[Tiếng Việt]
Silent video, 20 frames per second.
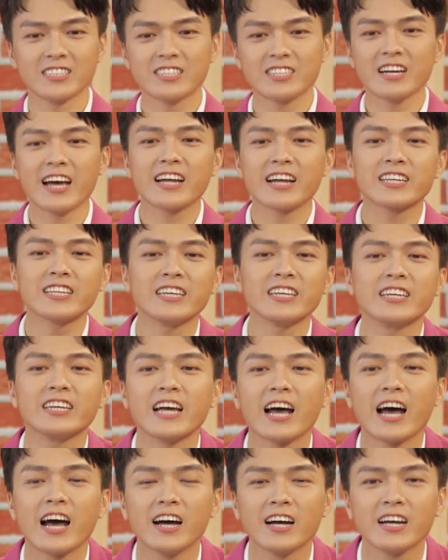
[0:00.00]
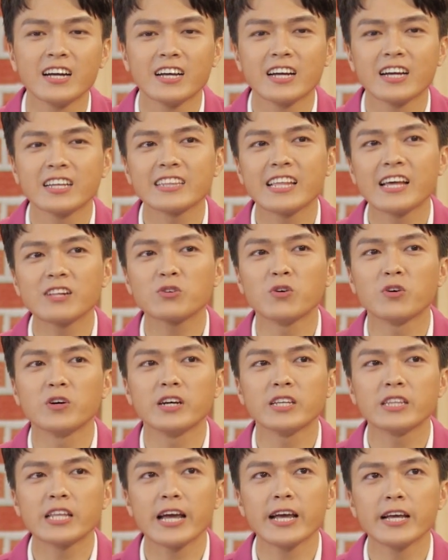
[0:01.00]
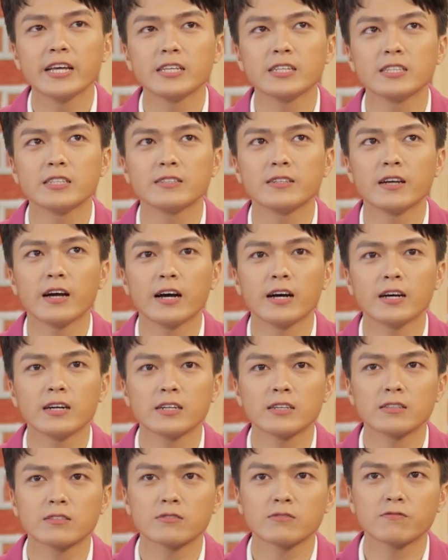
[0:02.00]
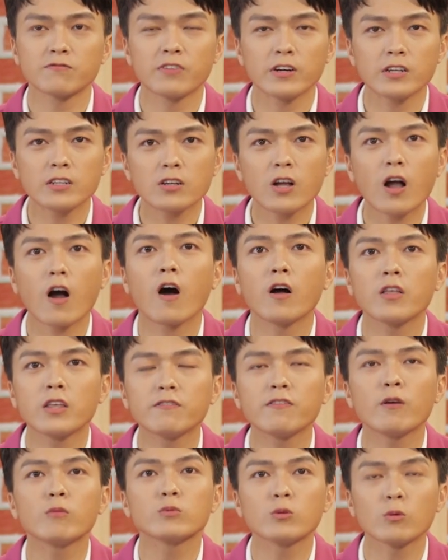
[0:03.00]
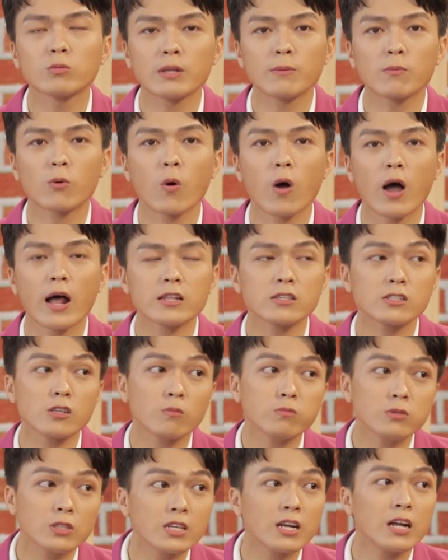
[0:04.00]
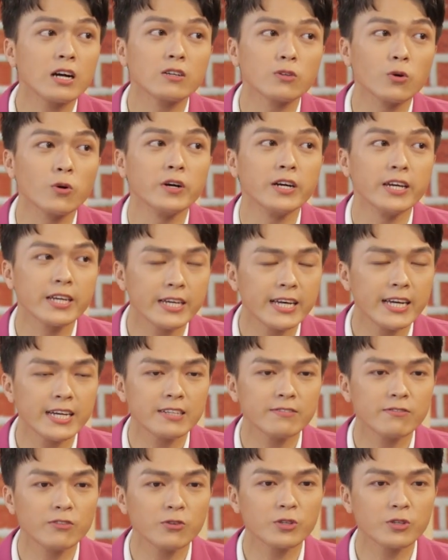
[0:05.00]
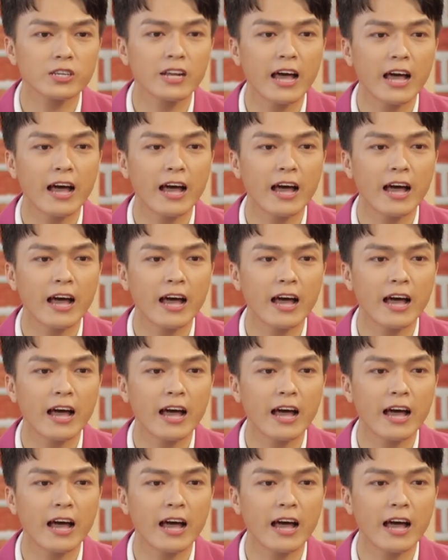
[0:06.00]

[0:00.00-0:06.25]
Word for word: Thưa anh thì à, Tết của người Tây uh, à, vẫn có những phong tục tập quán giống như là của người Kinh, ví dụ như